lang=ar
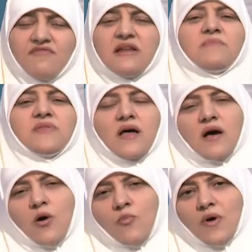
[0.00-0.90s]
فنمت
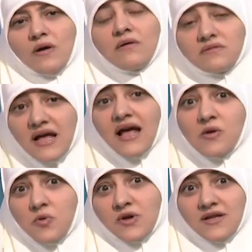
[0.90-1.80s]
يا عمر ده
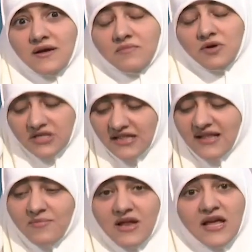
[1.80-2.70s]
قال له كده ما انت
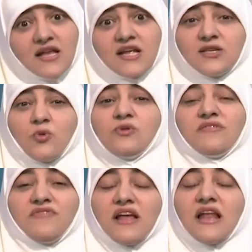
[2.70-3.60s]
تنام ليه الا اذا
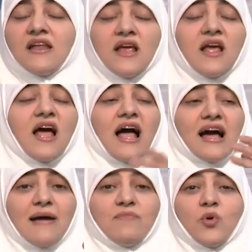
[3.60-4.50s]
كنت فعلا
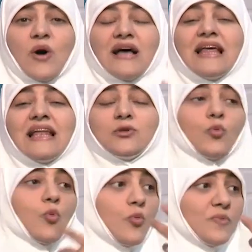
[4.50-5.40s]
حكمت وعدلت
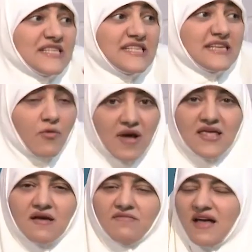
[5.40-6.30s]

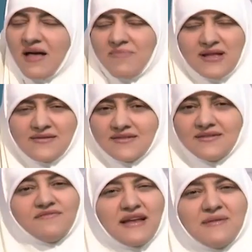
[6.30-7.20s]
وبالسويه فامنت
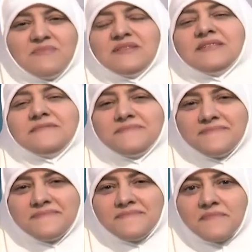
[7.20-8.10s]
فنمت
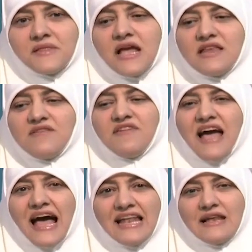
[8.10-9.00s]
لان في
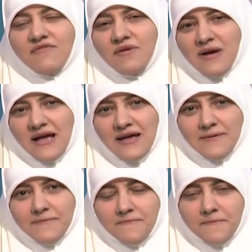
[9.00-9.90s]
عدل في المكان
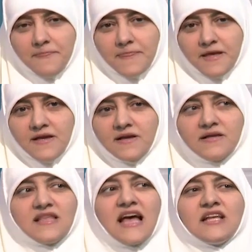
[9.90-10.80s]

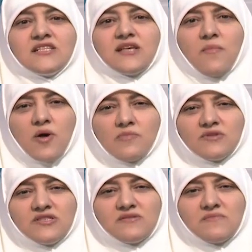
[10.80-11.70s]
ثالث ثمره
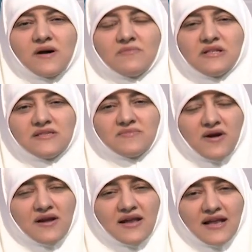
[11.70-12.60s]
من ثمار من
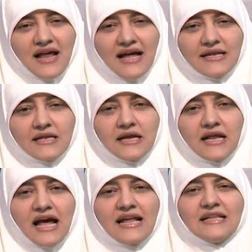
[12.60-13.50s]
ثمار العدل
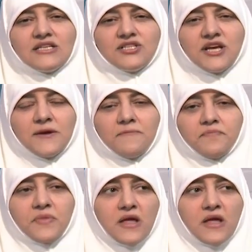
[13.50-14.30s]
العدل شيء